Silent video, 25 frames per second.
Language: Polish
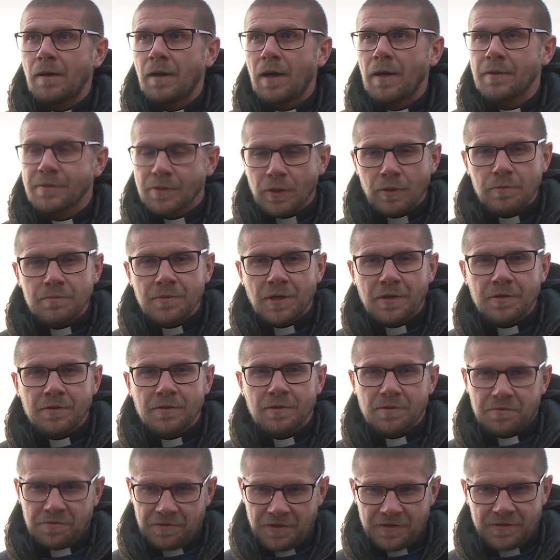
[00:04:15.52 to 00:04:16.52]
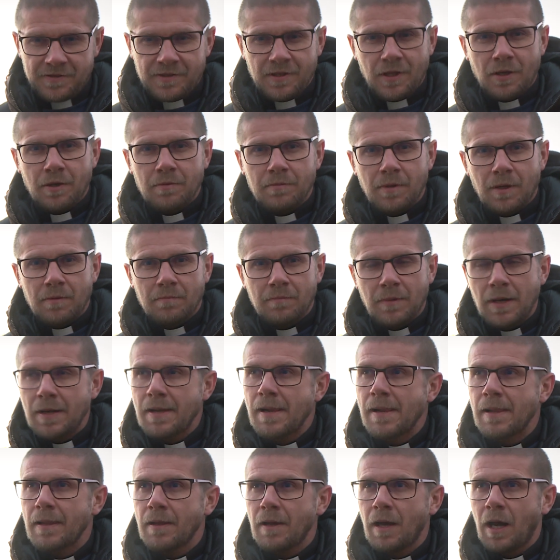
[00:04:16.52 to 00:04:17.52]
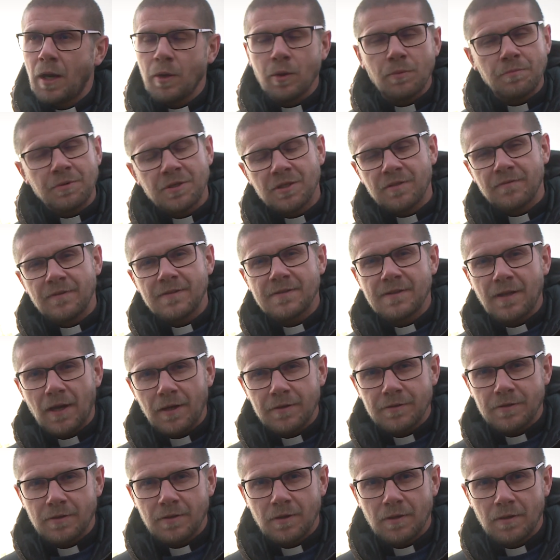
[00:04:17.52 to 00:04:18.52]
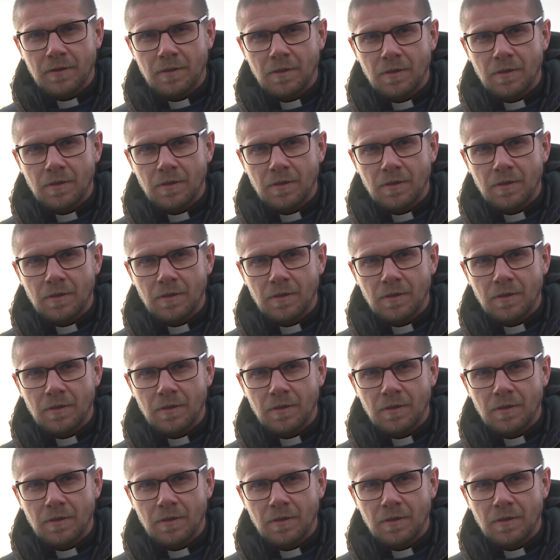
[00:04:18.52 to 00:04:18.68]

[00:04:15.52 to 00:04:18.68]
A co umiesz? Nic nie umiem. A lubisz gwizdać?